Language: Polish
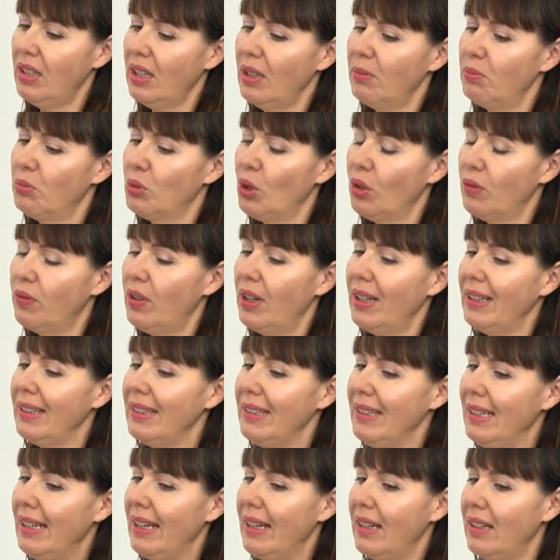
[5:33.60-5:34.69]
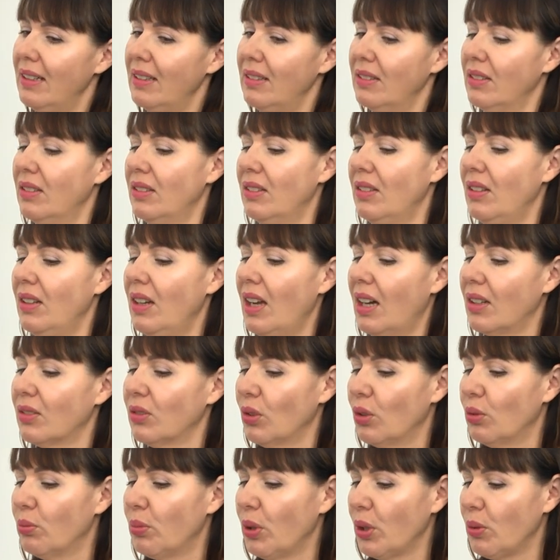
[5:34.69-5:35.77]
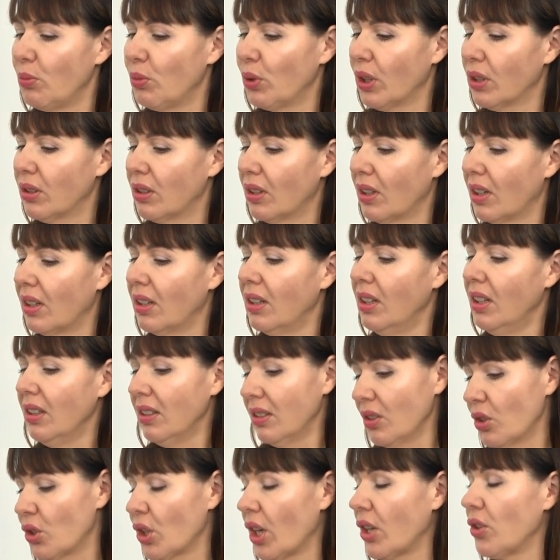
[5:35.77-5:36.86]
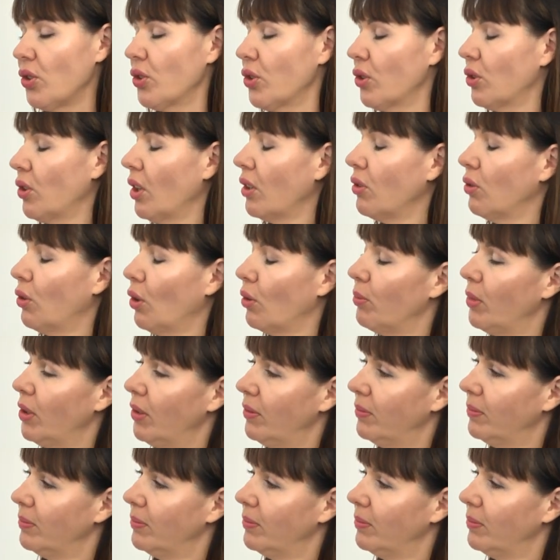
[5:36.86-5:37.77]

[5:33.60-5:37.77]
Hebdowa, ile e, lat obejmuje ta część, ten tom?